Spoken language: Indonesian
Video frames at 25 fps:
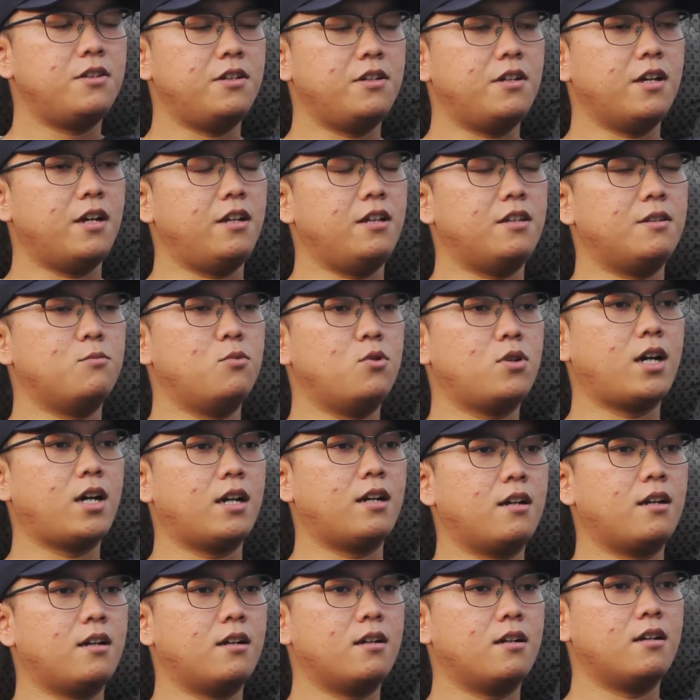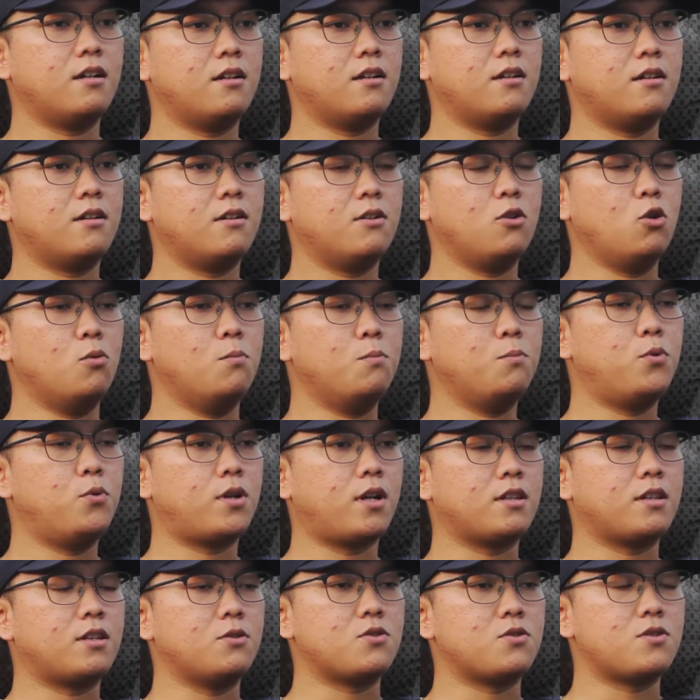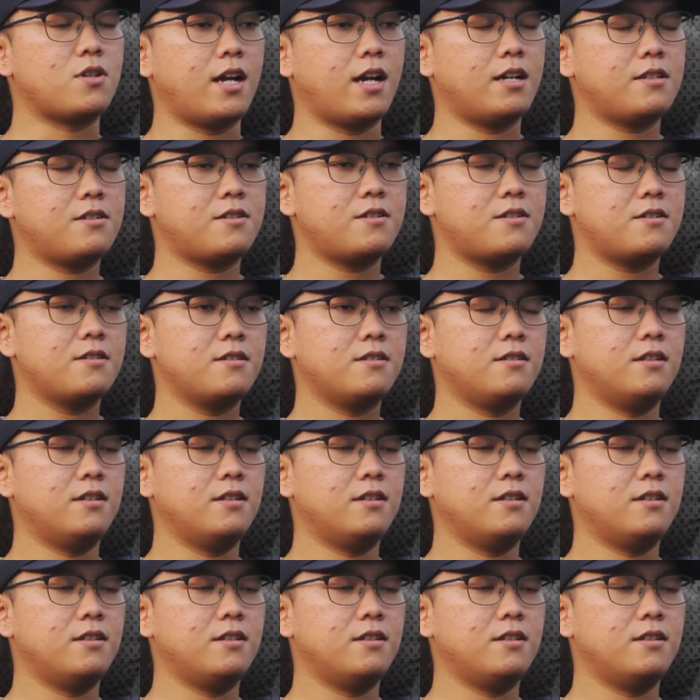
tidak ditemukan lumpur atau sludge